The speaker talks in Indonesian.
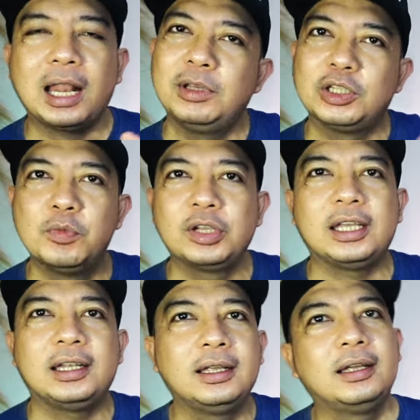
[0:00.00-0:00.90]
habis itu
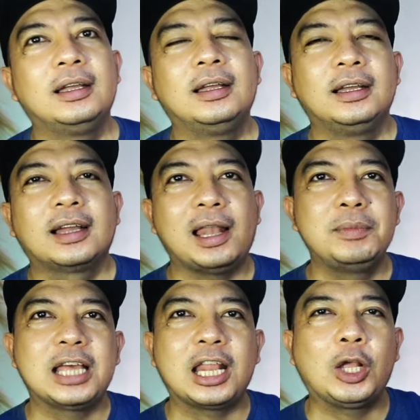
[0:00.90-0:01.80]
mungkin kalian
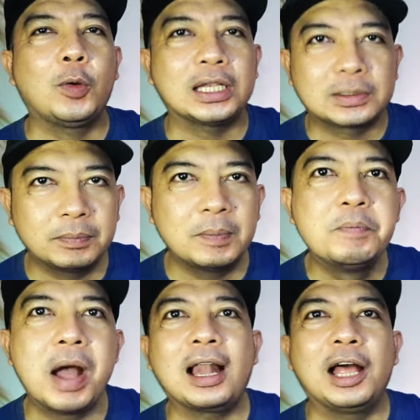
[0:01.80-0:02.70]
bisa request
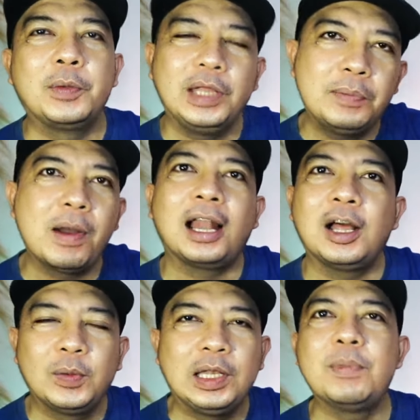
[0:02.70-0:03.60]
bang lagu ini bang
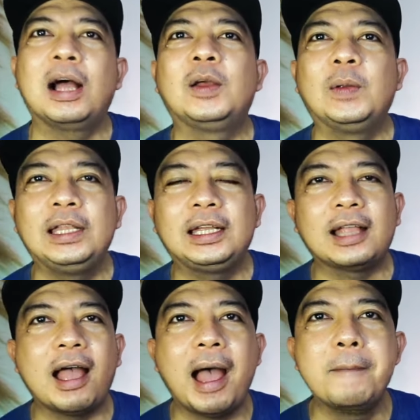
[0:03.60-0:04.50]
lagu ini bang lagu ini
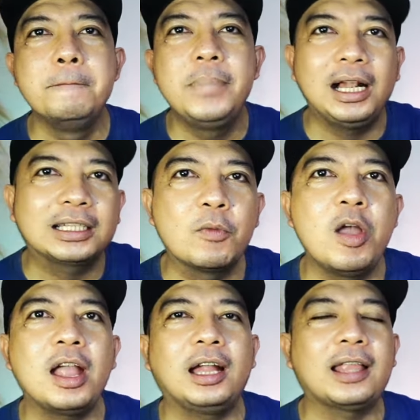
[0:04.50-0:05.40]
kita ambil
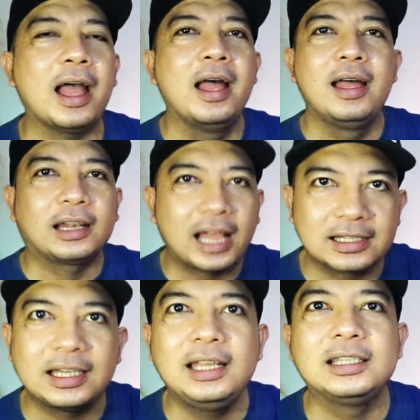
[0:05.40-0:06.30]
semuanya kita
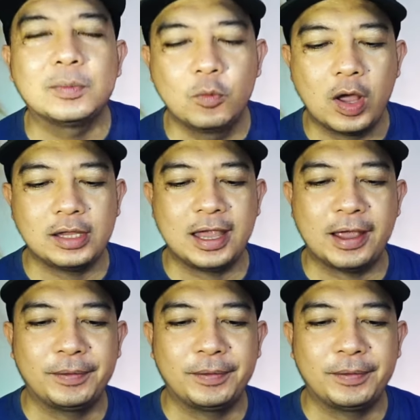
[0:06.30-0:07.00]
reaksiin semuanya